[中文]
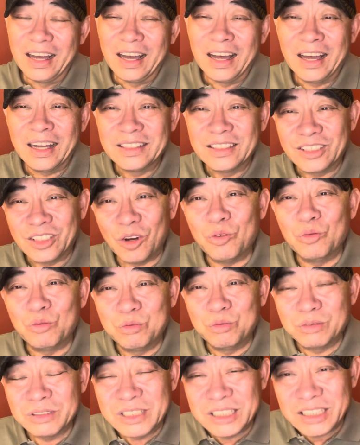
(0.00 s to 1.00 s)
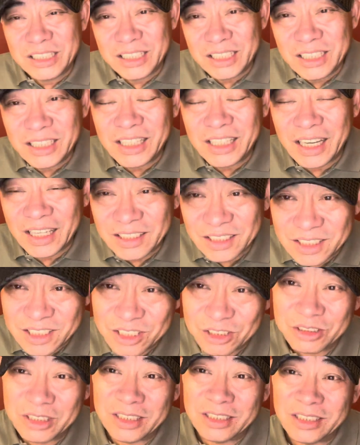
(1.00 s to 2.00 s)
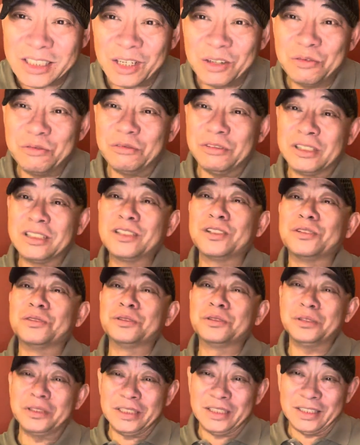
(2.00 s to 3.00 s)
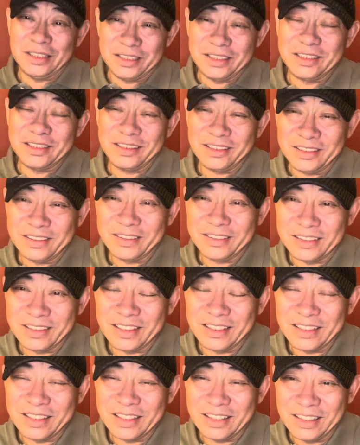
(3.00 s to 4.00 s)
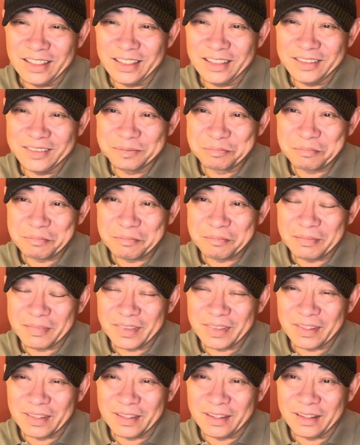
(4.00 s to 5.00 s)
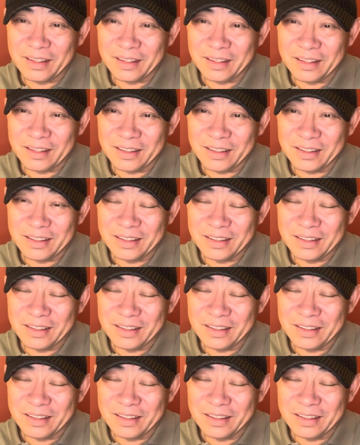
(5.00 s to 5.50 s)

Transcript: 啊，你到五七年的时候，你才五十周岁，是不是啊？嗯，